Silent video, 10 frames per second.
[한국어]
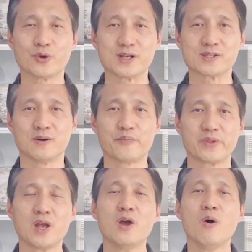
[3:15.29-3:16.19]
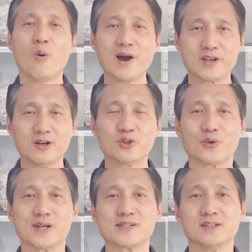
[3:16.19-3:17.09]
통해서 환경을
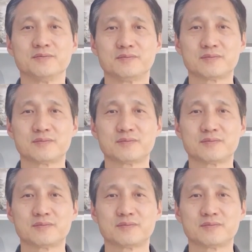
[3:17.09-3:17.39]
통해서